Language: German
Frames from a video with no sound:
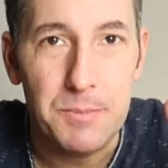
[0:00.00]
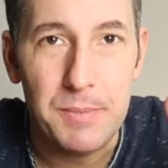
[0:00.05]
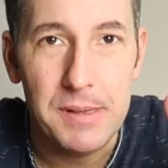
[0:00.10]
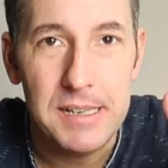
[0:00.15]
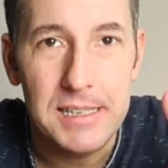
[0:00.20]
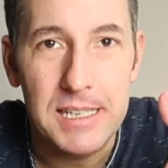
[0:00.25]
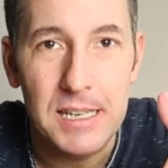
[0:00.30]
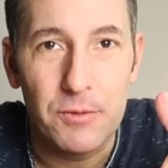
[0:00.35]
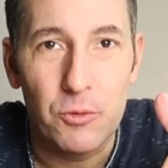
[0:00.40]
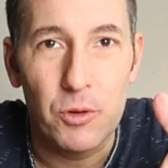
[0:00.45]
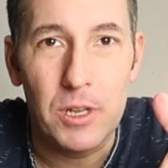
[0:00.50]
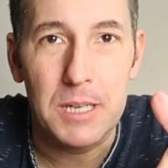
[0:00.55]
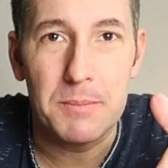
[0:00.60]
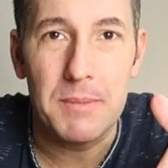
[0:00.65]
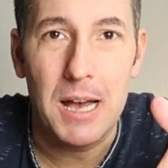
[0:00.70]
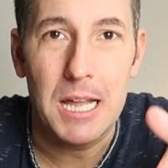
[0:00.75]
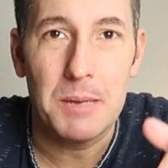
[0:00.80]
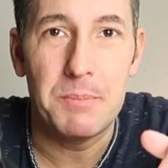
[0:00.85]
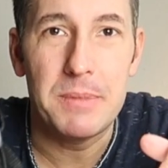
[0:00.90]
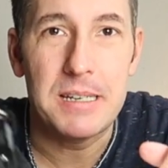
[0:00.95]
Bild hier wurde
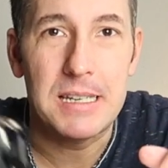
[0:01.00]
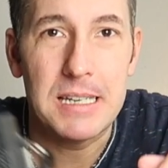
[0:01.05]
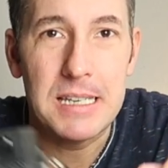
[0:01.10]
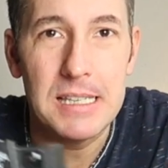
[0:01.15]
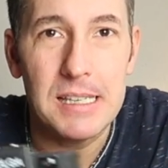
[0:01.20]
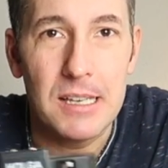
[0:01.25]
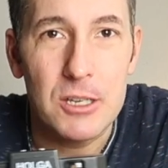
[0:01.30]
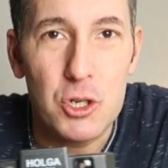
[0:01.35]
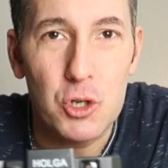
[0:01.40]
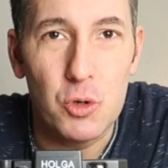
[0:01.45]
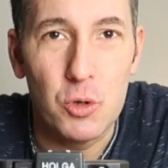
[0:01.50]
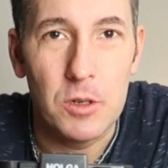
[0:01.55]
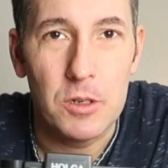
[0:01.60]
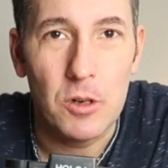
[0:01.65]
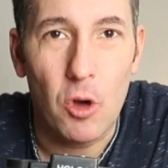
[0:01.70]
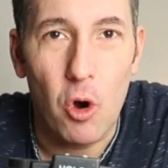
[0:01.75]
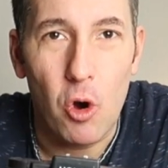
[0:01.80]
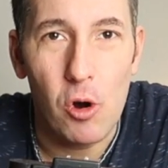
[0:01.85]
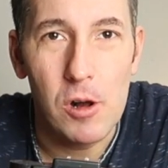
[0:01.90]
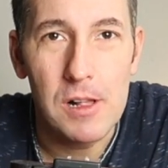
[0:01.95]
gemacht mit dieser
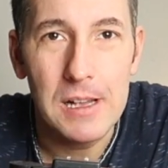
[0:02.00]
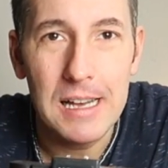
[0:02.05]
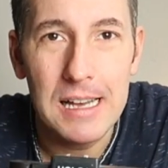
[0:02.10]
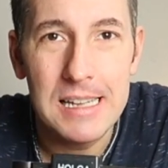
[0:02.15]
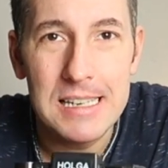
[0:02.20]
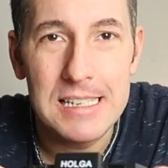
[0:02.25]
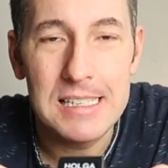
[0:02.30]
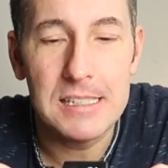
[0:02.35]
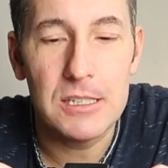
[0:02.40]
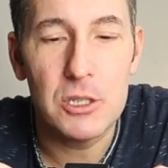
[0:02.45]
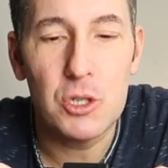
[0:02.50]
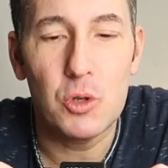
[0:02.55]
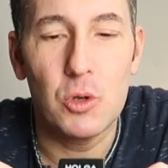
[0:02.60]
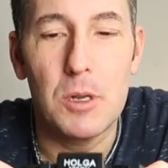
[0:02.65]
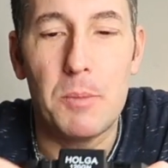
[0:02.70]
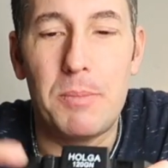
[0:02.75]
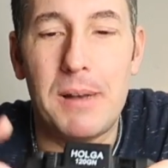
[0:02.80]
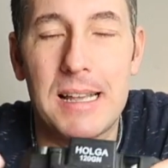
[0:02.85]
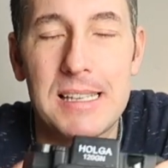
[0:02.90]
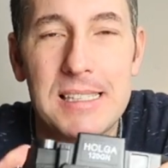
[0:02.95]
schönen Holger. Dieses
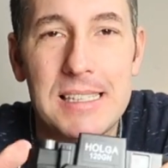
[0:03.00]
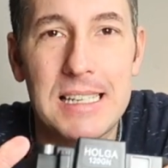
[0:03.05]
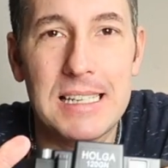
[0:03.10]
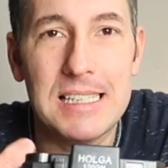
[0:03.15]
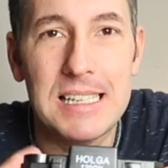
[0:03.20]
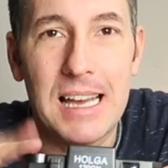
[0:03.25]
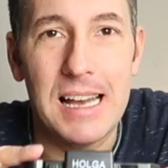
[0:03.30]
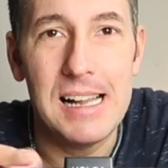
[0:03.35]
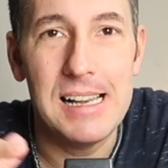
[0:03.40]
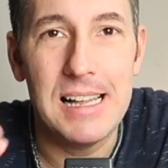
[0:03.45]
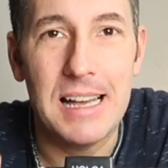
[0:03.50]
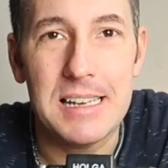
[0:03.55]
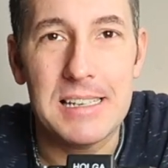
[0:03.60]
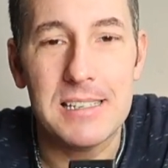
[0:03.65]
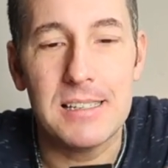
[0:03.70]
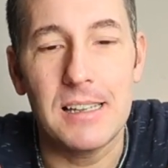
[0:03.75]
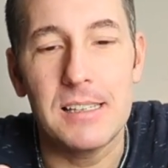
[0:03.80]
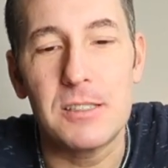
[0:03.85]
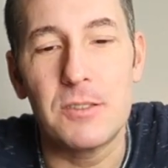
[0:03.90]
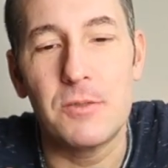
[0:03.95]
schöne Plastikteil
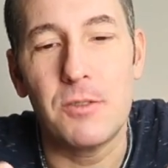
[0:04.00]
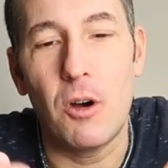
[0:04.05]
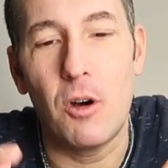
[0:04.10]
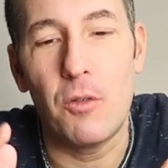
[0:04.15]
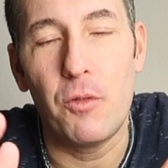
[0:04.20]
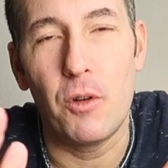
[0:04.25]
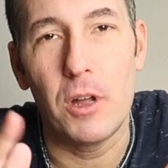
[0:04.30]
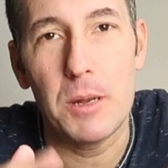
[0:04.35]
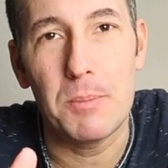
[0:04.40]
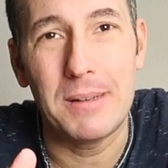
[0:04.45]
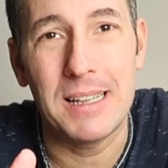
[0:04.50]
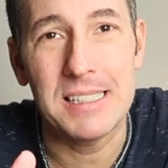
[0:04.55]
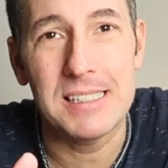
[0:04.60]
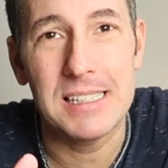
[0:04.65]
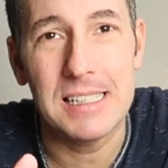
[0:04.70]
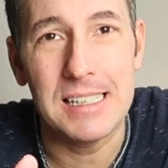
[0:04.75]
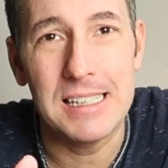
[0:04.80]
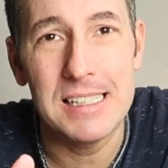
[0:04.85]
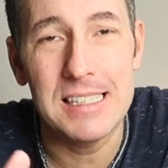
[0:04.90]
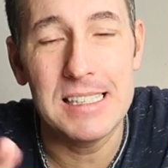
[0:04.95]
hat also auch vorne
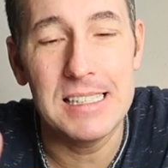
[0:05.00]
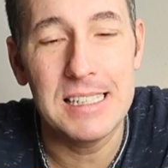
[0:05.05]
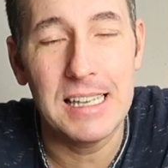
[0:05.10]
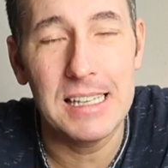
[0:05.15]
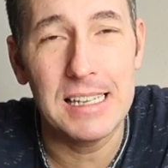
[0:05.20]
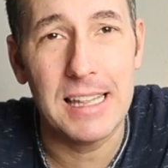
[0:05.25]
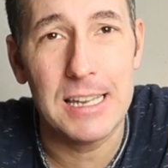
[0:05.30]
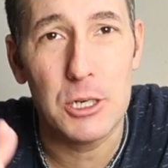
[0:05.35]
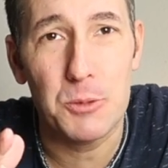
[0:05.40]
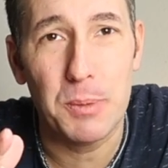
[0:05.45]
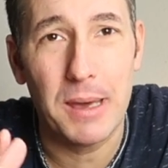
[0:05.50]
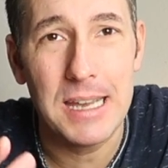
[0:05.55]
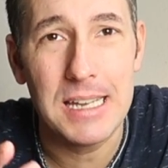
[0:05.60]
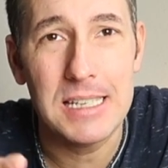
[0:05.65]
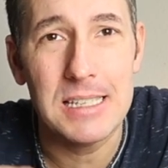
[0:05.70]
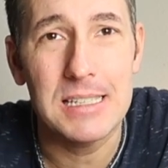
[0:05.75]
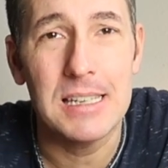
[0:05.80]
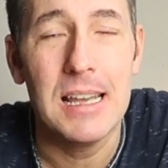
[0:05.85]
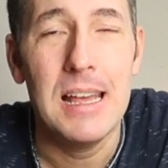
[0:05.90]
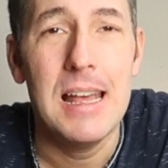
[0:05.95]
Plastiklinse drin.
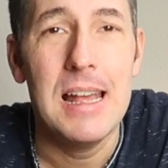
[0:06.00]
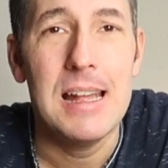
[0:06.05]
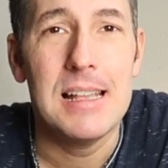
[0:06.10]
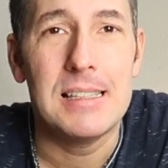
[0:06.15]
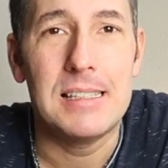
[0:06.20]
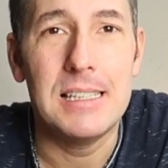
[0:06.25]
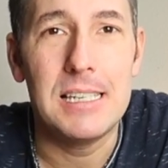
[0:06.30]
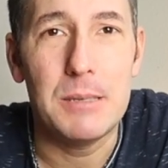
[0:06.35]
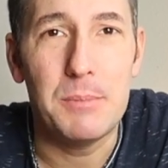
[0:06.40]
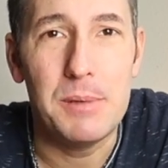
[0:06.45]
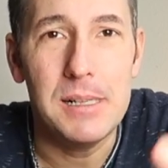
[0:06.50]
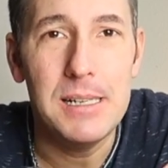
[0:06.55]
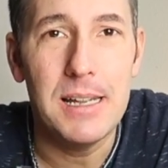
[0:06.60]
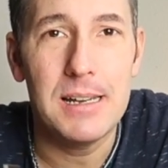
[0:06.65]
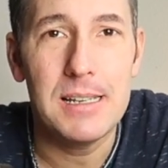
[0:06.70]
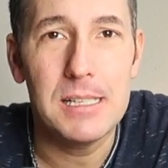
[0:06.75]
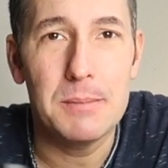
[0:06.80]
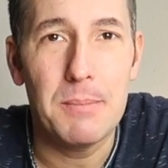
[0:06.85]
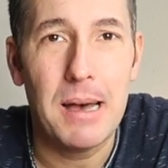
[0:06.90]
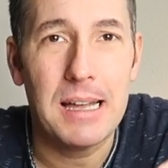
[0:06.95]
Entsprechend sind die Bilder,
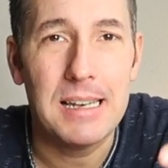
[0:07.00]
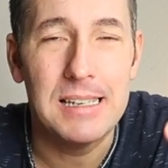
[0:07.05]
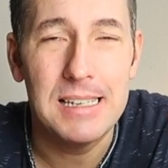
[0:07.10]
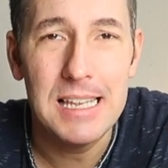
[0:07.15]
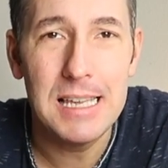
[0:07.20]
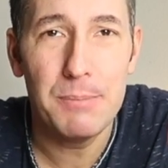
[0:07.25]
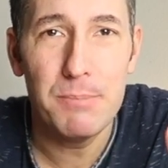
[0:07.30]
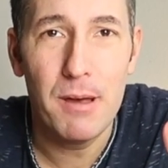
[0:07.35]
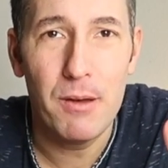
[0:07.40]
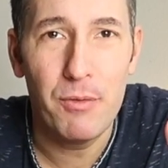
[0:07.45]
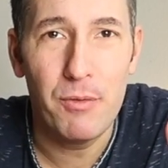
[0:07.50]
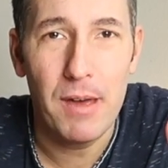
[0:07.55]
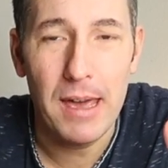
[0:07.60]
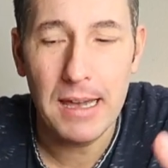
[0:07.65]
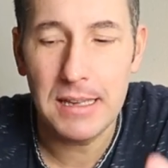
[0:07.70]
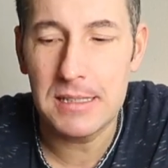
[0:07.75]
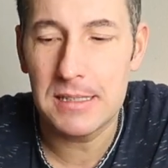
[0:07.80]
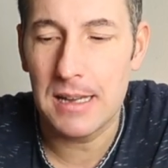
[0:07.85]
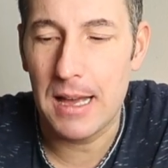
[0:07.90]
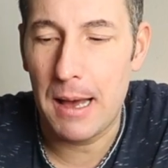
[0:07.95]
die sie macht, nicht
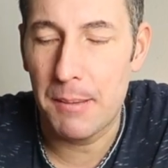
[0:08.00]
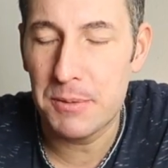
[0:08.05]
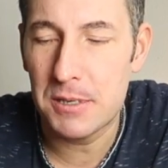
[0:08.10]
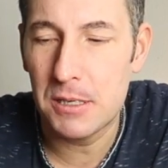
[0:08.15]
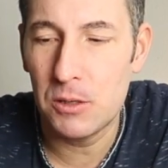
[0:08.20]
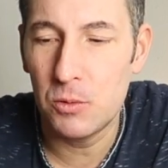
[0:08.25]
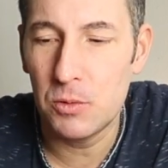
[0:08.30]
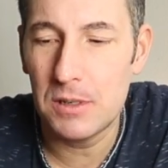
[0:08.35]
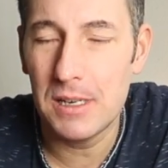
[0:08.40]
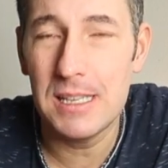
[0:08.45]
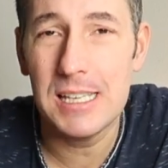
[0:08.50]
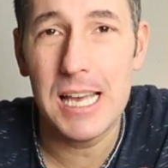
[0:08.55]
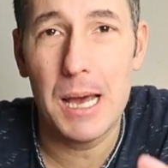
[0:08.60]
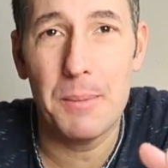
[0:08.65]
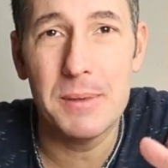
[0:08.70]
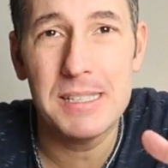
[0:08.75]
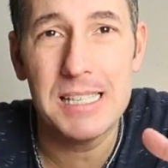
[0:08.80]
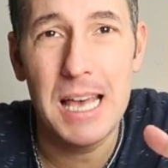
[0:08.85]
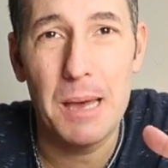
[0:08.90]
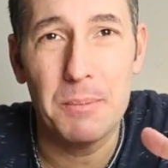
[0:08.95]
perfekt, absolut nicht,
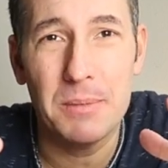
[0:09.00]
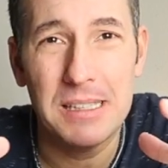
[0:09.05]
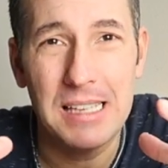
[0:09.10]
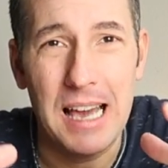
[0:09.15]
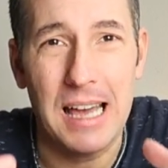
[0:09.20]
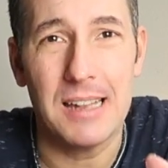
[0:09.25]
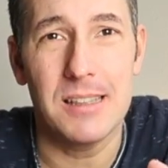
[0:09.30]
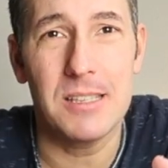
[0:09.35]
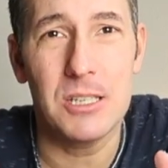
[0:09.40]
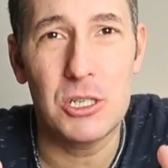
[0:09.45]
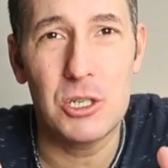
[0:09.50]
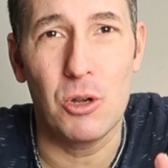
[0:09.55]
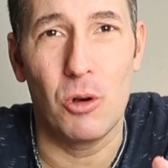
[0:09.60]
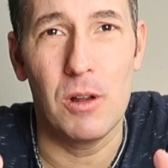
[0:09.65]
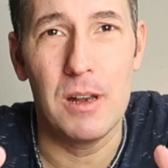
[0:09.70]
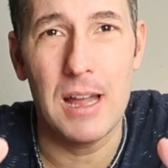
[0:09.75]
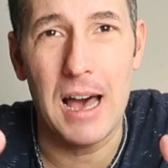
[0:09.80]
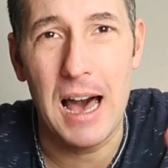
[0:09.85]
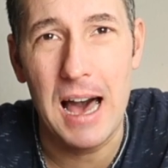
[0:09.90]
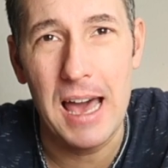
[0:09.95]
aber sie haben ganz
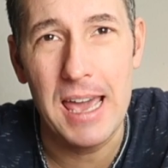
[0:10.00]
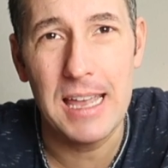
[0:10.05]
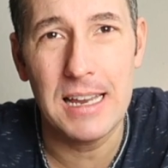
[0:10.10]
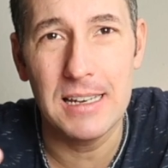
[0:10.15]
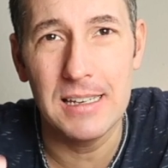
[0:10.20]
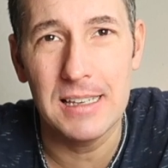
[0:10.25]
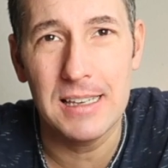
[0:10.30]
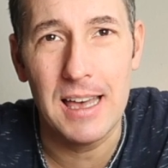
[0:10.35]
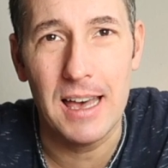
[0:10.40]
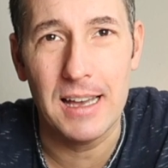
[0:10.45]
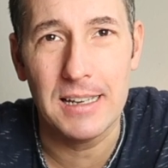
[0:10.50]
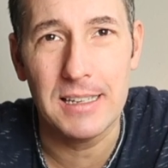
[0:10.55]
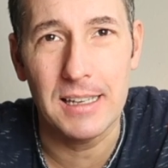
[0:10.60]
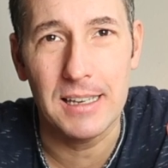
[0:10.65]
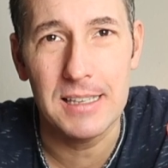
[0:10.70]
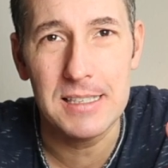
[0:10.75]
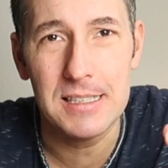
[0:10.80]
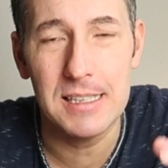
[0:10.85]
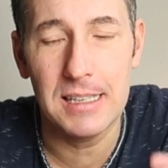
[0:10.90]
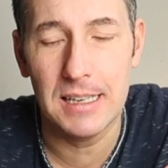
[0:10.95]
tolle eigene
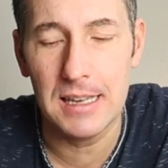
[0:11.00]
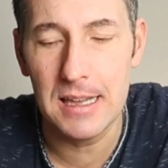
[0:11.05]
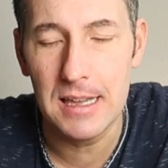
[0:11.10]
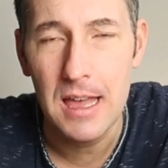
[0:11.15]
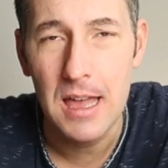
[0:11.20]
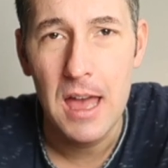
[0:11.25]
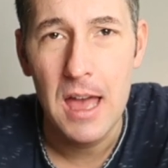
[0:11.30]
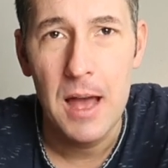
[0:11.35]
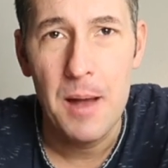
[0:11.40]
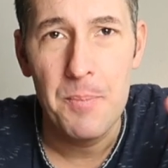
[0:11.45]
Charakteristika.